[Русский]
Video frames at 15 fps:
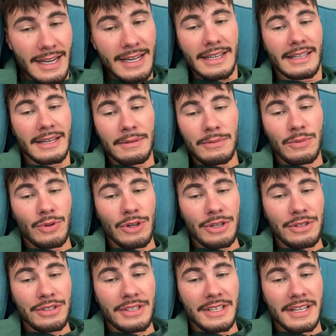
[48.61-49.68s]
Lérida,
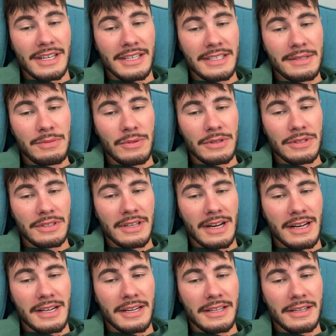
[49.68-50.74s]
buenos días, buenos
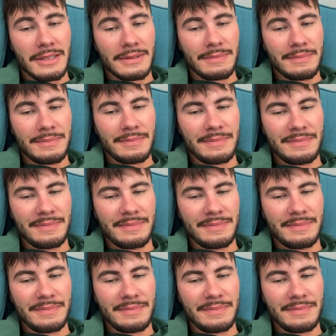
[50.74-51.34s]
días Lérida.